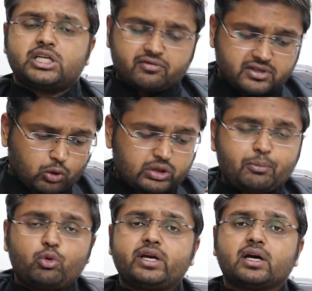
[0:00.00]
सिर्फ
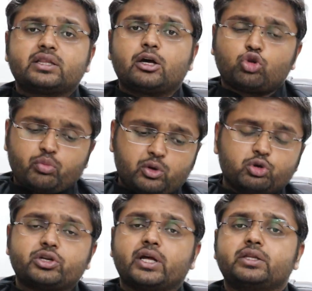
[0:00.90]
जरूरतें पूरी करते हैं और तो भी
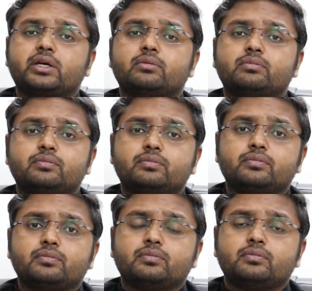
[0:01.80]
खुश रहते हैं
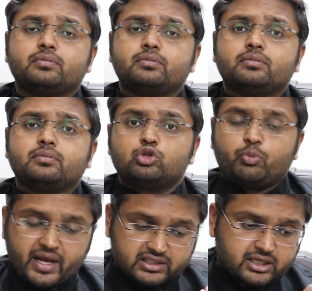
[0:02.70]

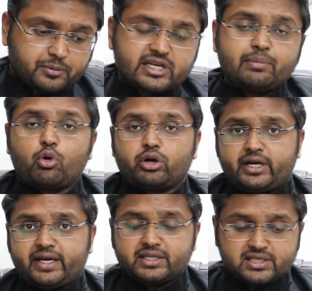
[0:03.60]
तो पैसा सबसे
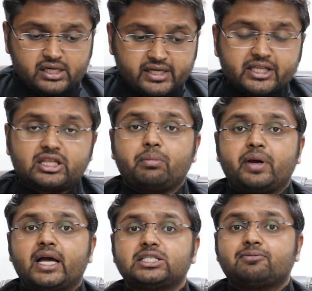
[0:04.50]
इंपॉर्टेंट एक इंसान के लिए
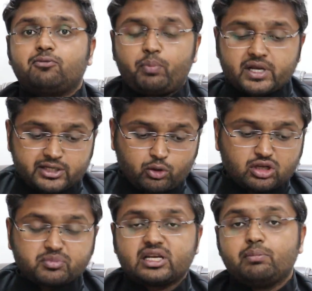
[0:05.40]
तब है जब वो पैसे
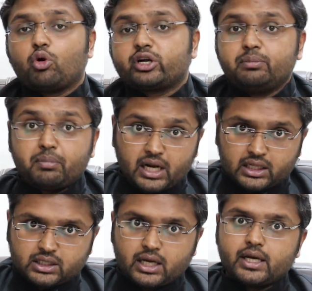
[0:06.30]
को सबसे इंपॉर्टेंट
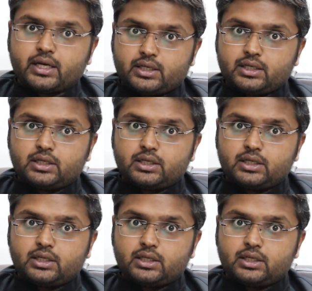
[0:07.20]
बनाता है